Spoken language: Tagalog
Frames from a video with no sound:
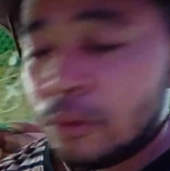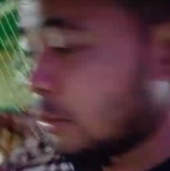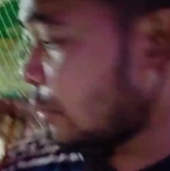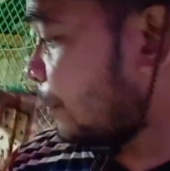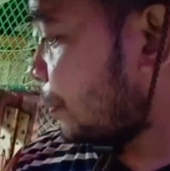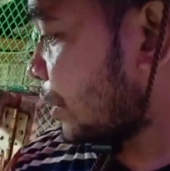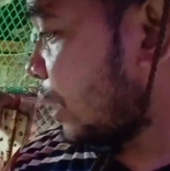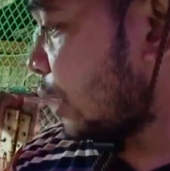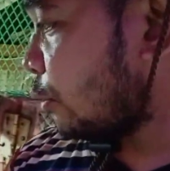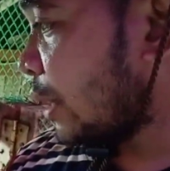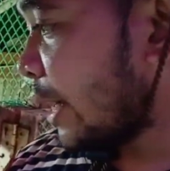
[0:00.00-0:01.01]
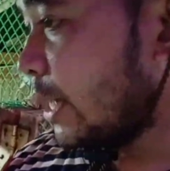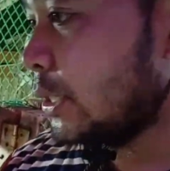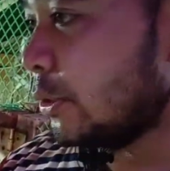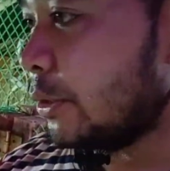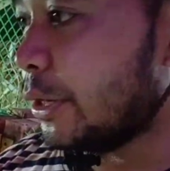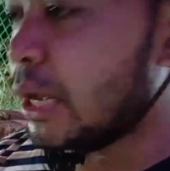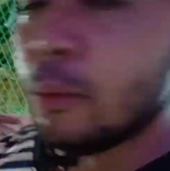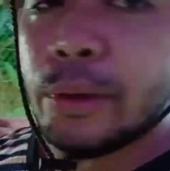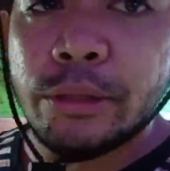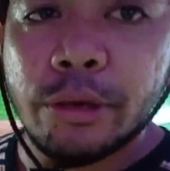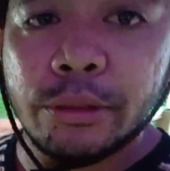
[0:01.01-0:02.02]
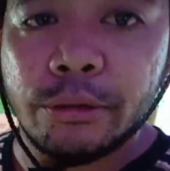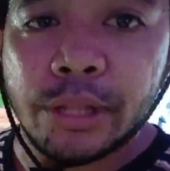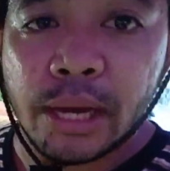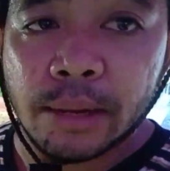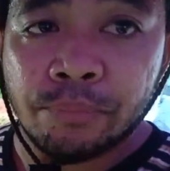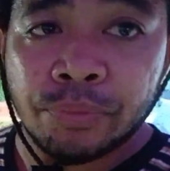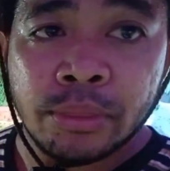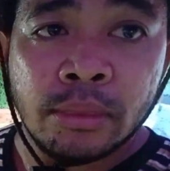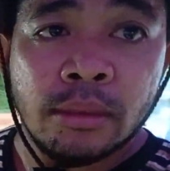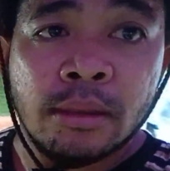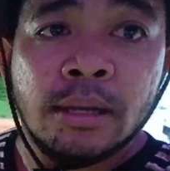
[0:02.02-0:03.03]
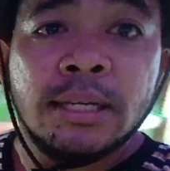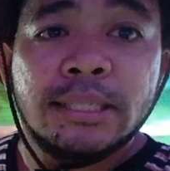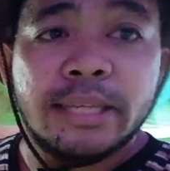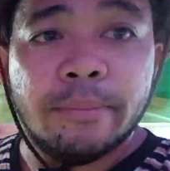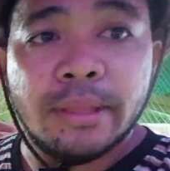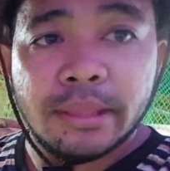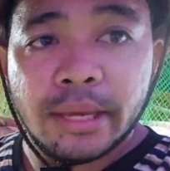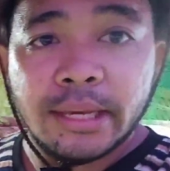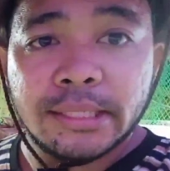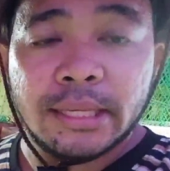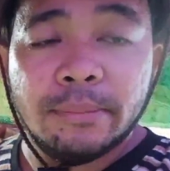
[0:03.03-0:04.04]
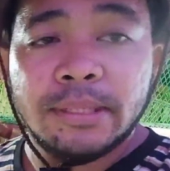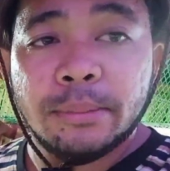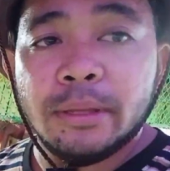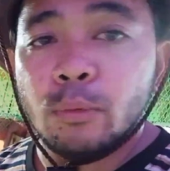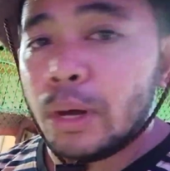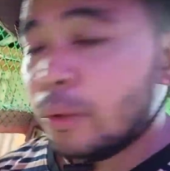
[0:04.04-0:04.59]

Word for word: ko ito guys or gawin nyo ito ng 7 days ibig sabihin